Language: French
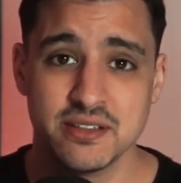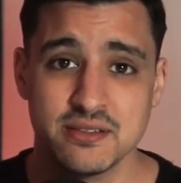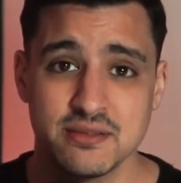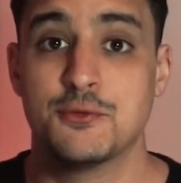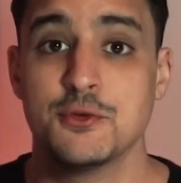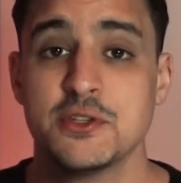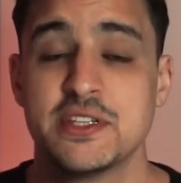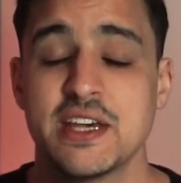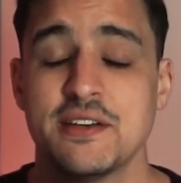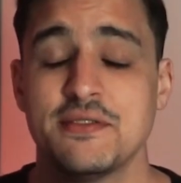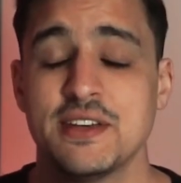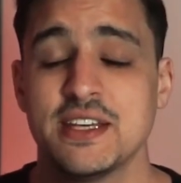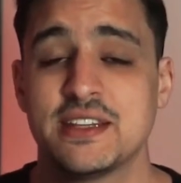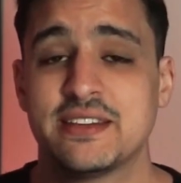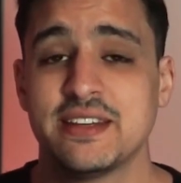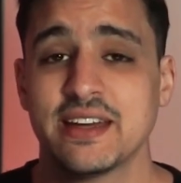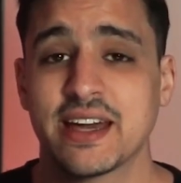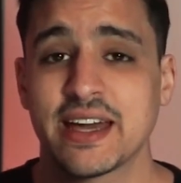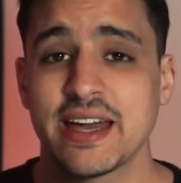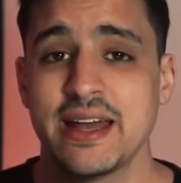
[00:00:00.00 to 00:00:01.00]
Vous avez
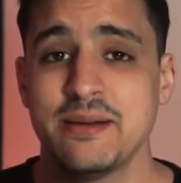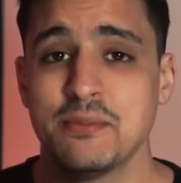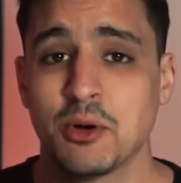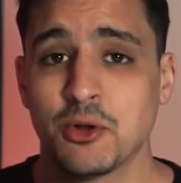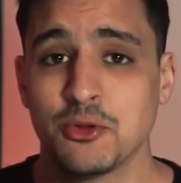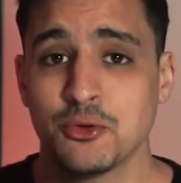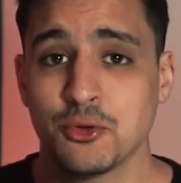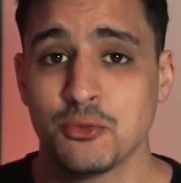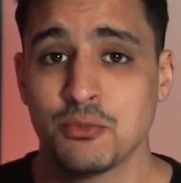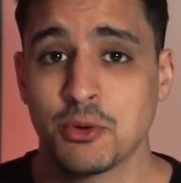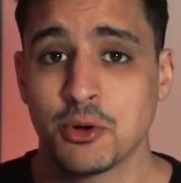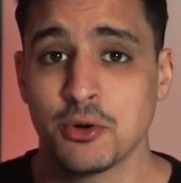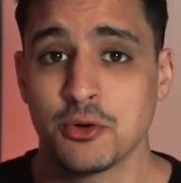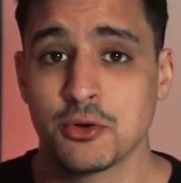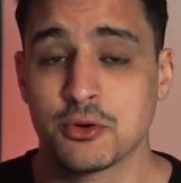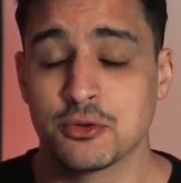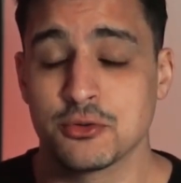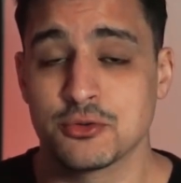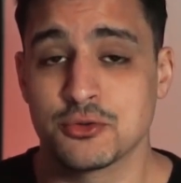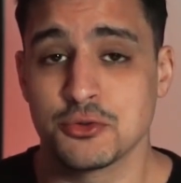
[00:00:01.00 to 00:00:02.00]
été réellement nombreux,
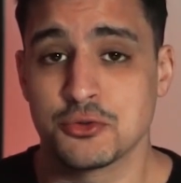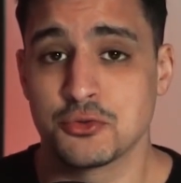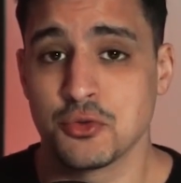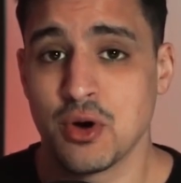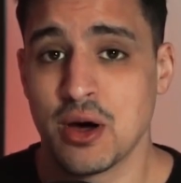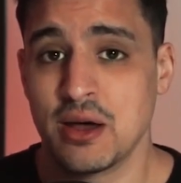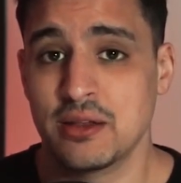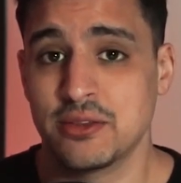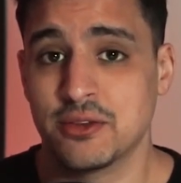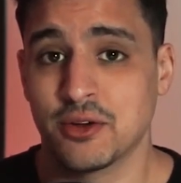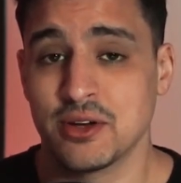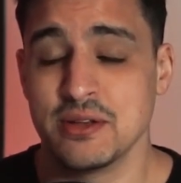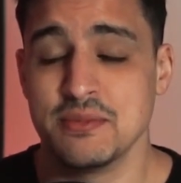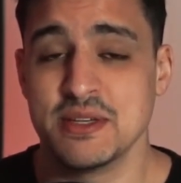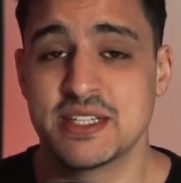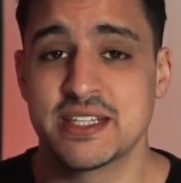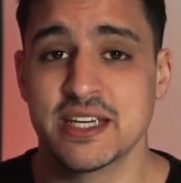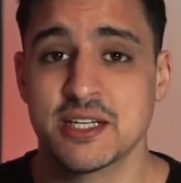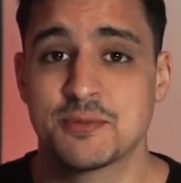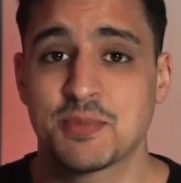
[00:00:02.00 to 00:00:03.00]
que ce soit dans les
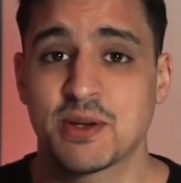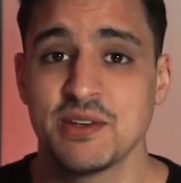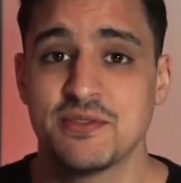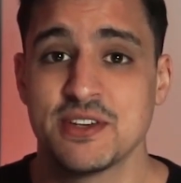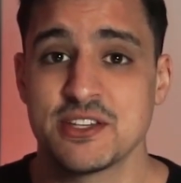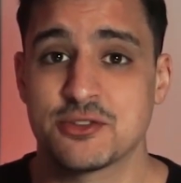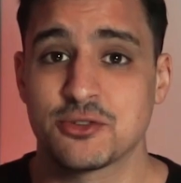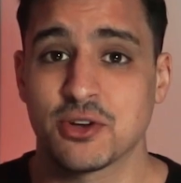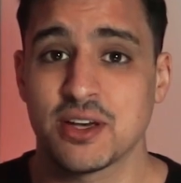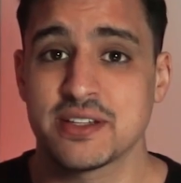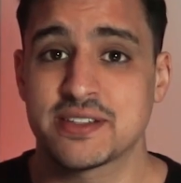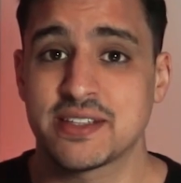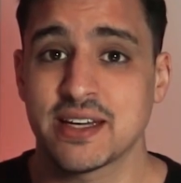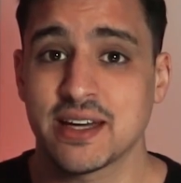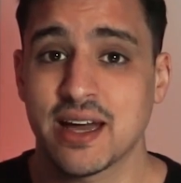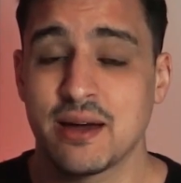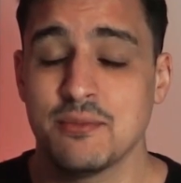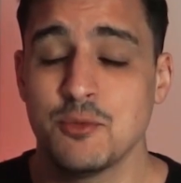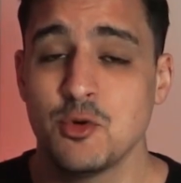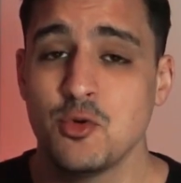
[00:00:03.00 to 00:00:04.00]
messages privés sur
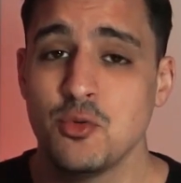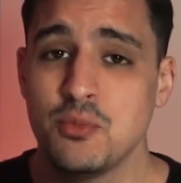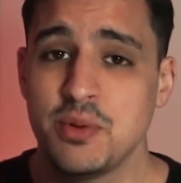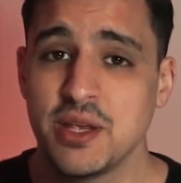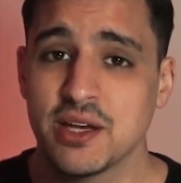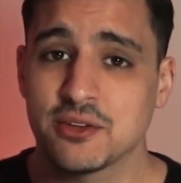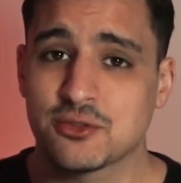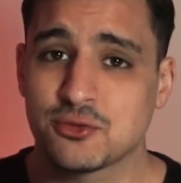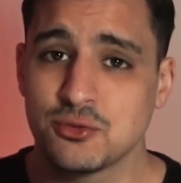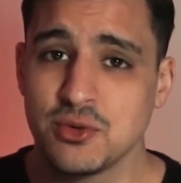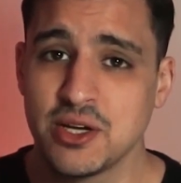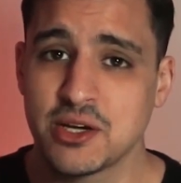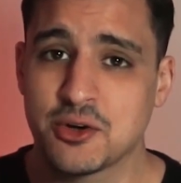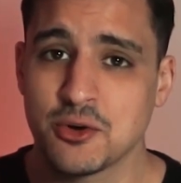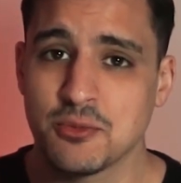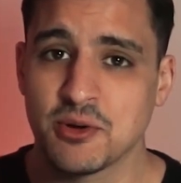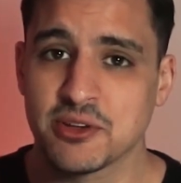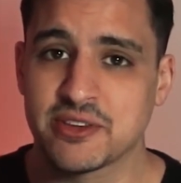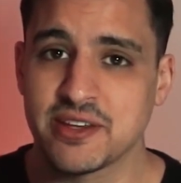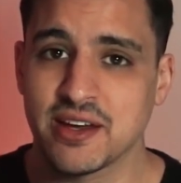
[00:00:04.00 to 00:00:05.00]
Instagram ou bien sous les
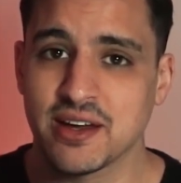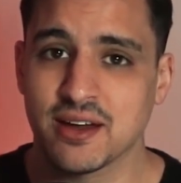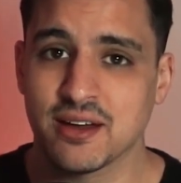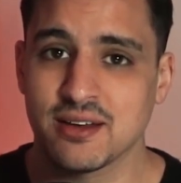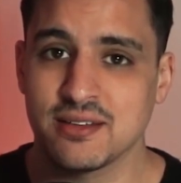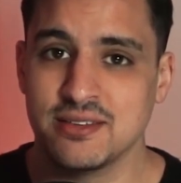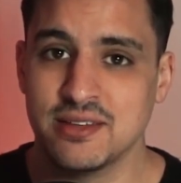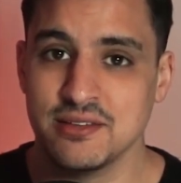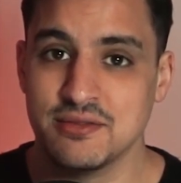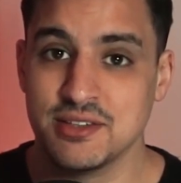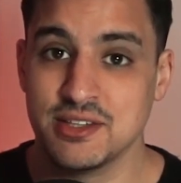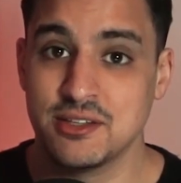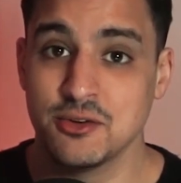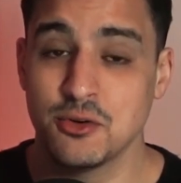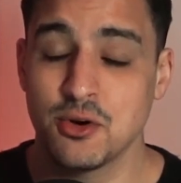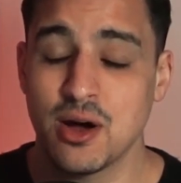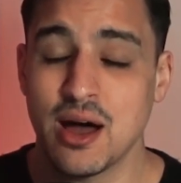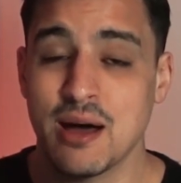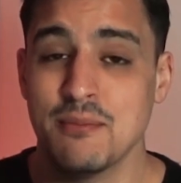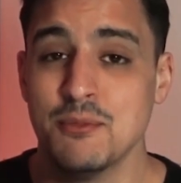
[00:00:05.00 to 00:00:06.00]
commentaires des
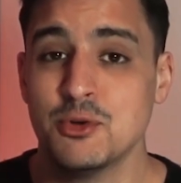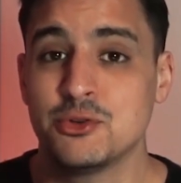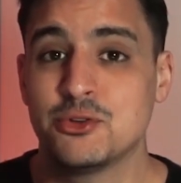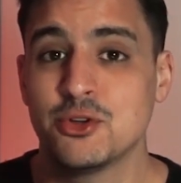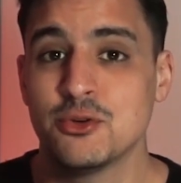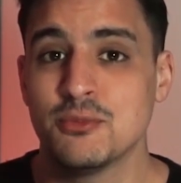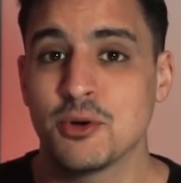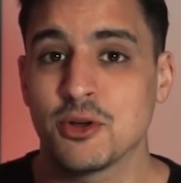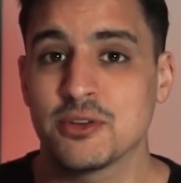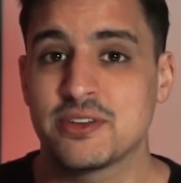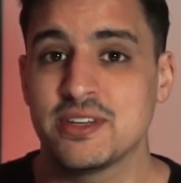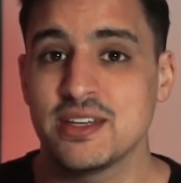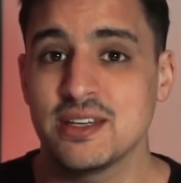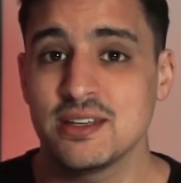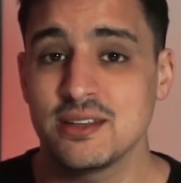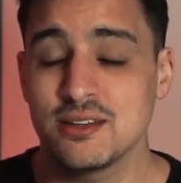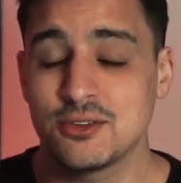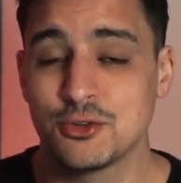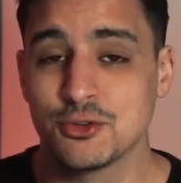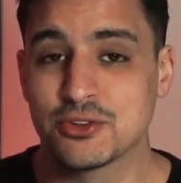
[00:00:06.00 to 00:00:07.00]
vidéos, à me
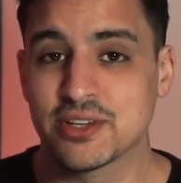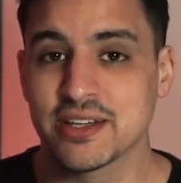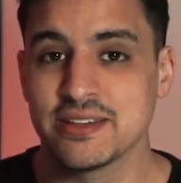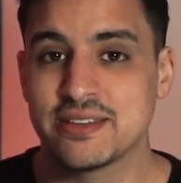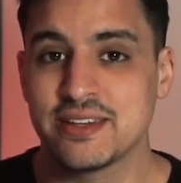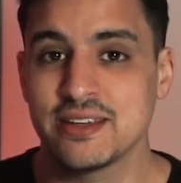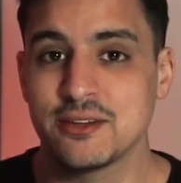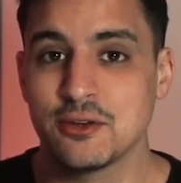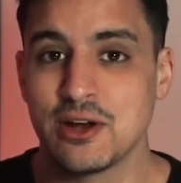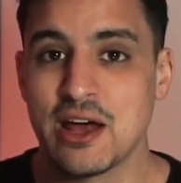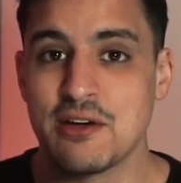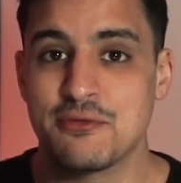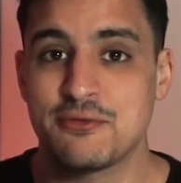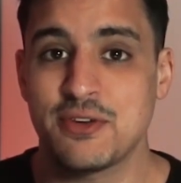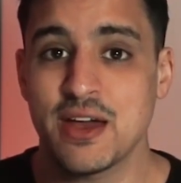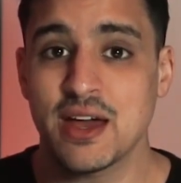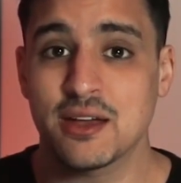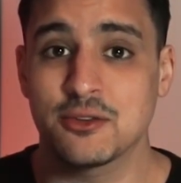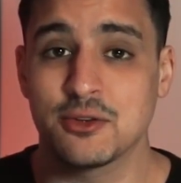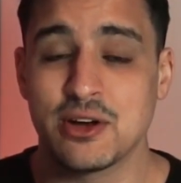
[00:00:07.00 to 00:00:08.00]
demander de traiter de
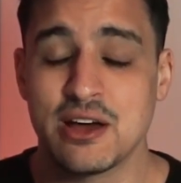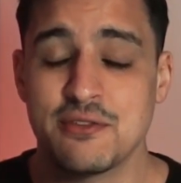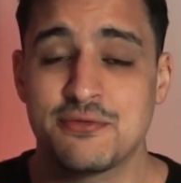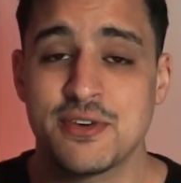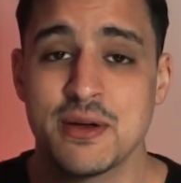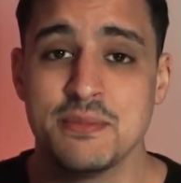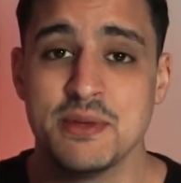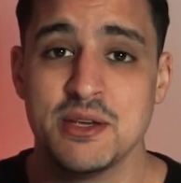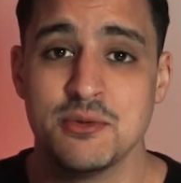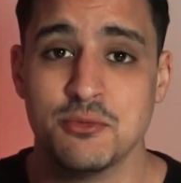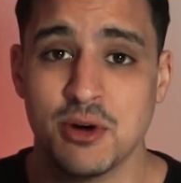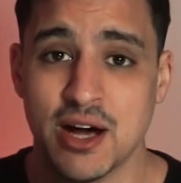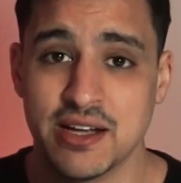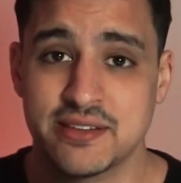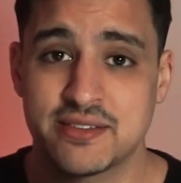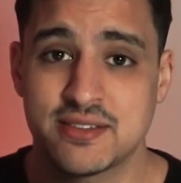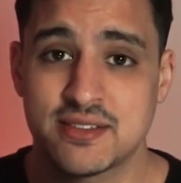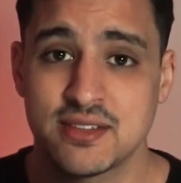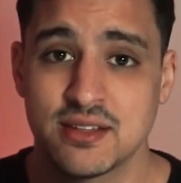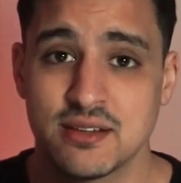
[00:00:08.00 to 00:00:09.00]
l'affaire de la famille
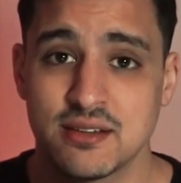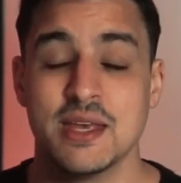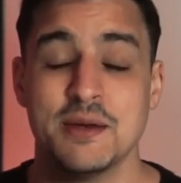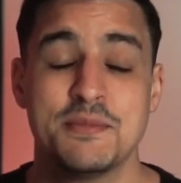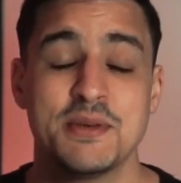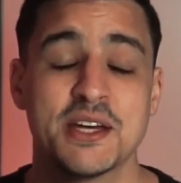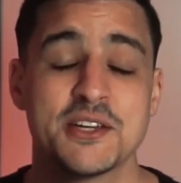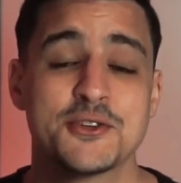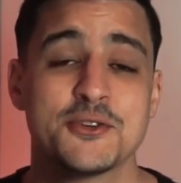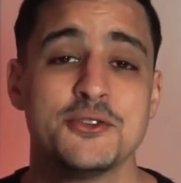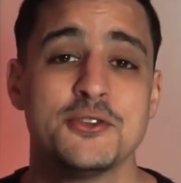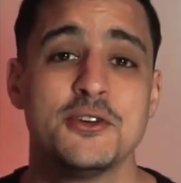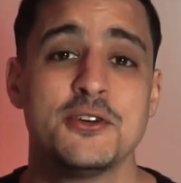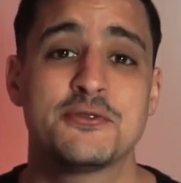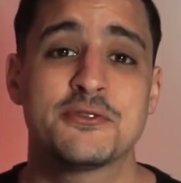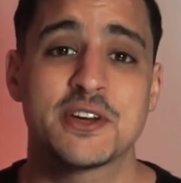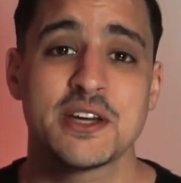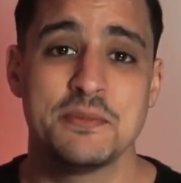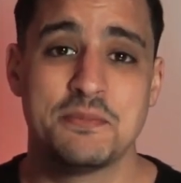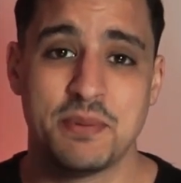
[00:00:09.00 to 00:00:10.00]
Watts. Eh bien je ne le
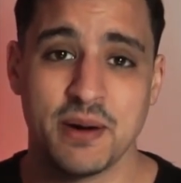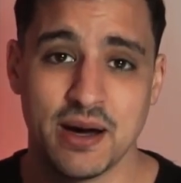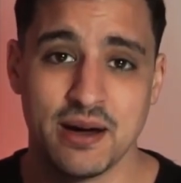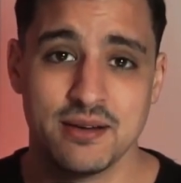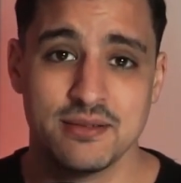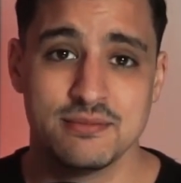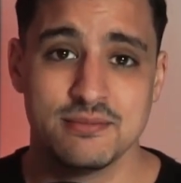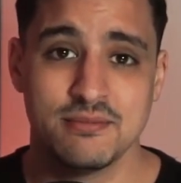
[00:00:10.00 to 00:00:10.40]
ferai pas.